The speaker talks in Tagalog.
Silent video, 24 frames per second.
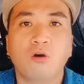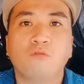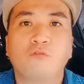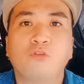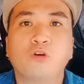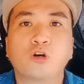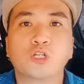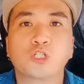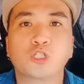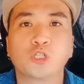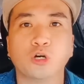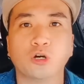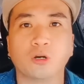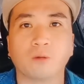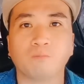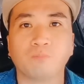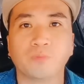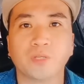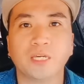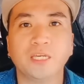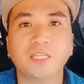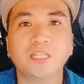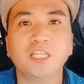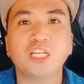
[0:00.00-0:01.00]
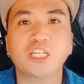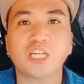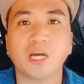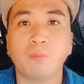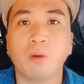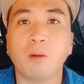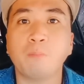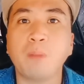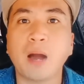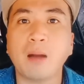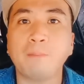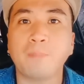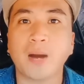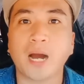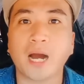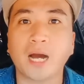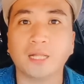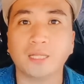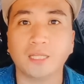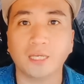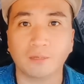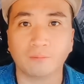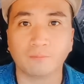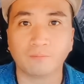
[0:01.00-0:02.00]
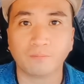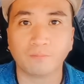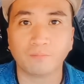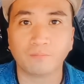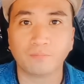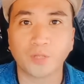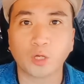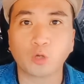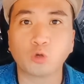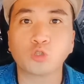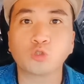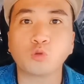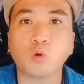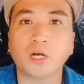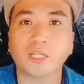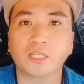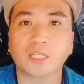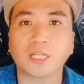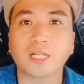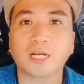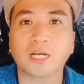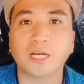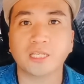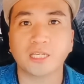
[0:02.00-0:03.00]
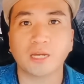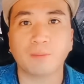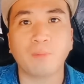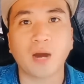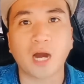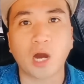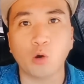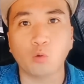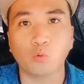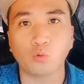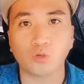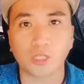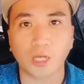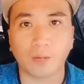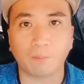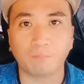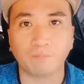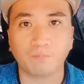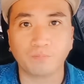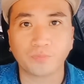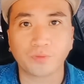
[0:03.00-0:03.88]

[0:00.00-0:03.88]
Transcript: for sure, hindi siya mapapakali na gusto ka talaga niyang makausap.